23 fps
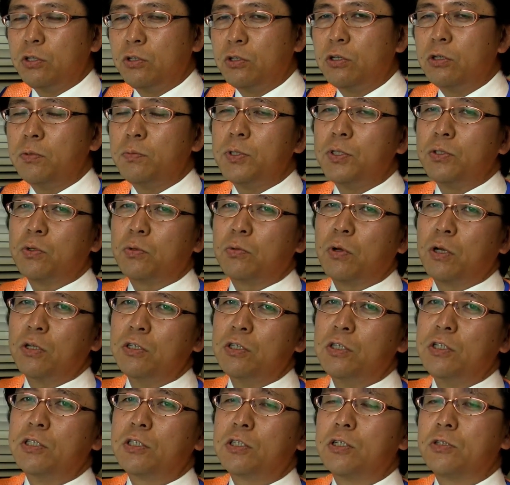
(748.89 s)
郵便局は
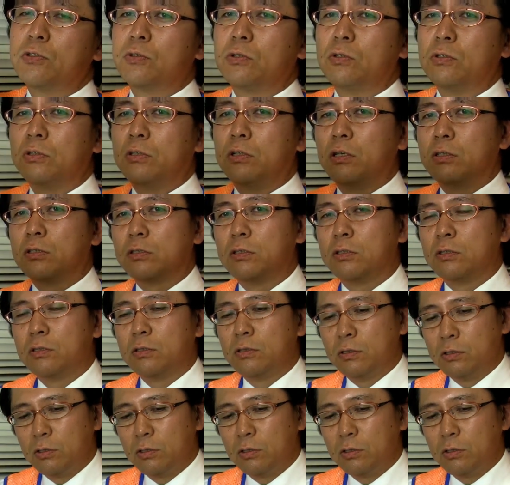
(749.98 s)
認識するんです